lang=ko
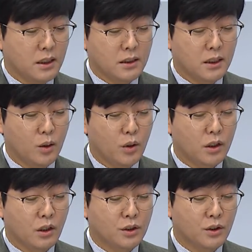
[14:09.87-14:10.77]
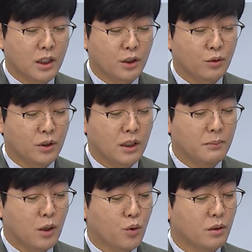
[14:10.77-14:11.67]
진로를 결정할 경우
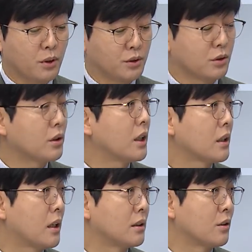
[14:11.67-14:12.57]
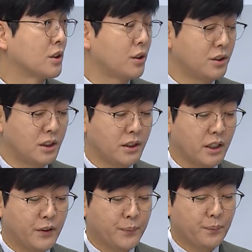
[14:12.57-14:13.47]
일반고를 먼저 선택하는 것이
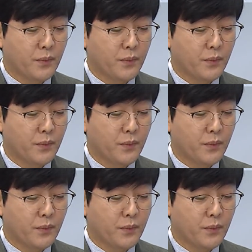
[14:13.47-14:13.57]
현실인데요.